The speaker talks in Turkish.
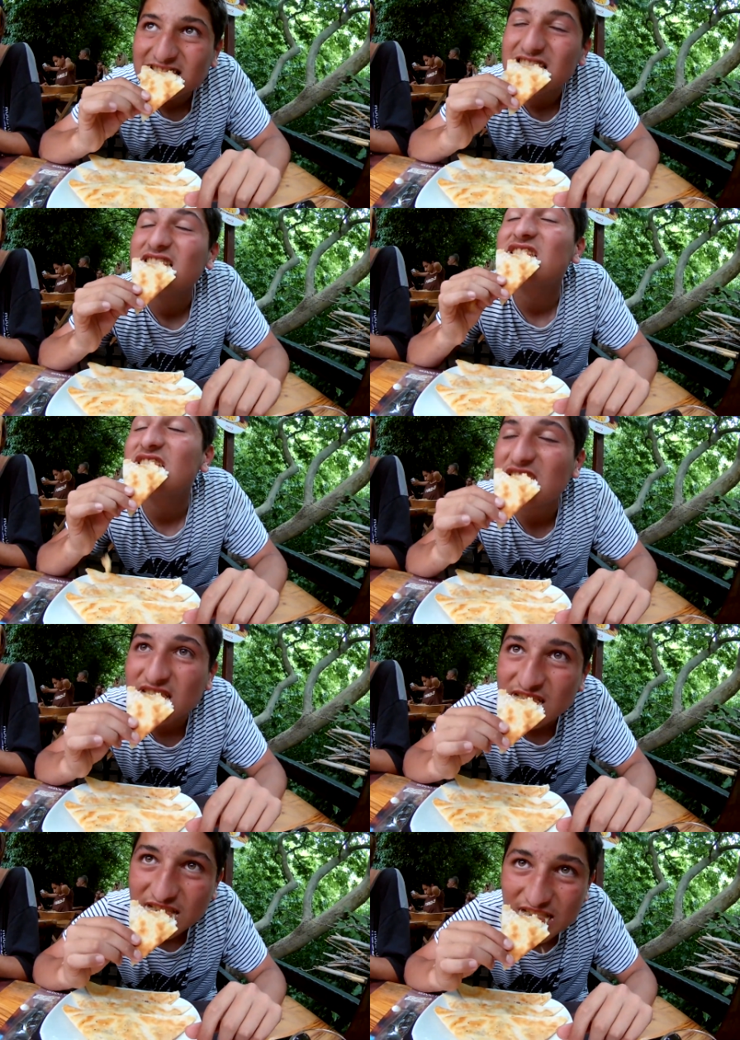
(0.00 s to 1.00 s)
Değmez.
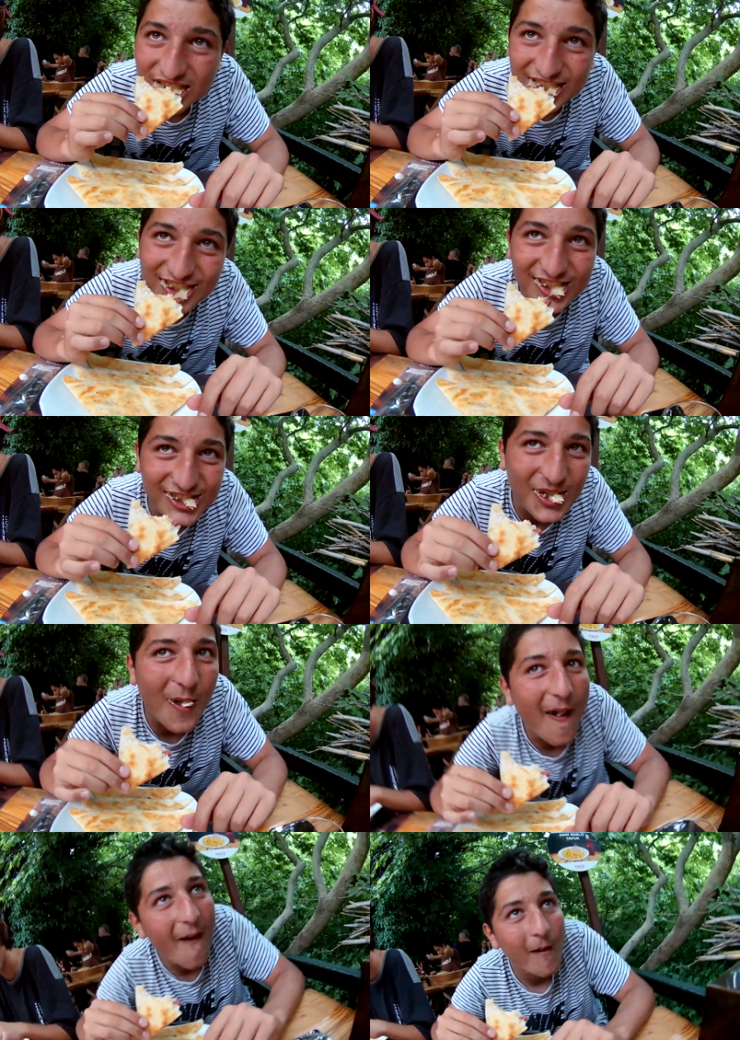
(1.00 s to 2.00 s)
Değmez. Aga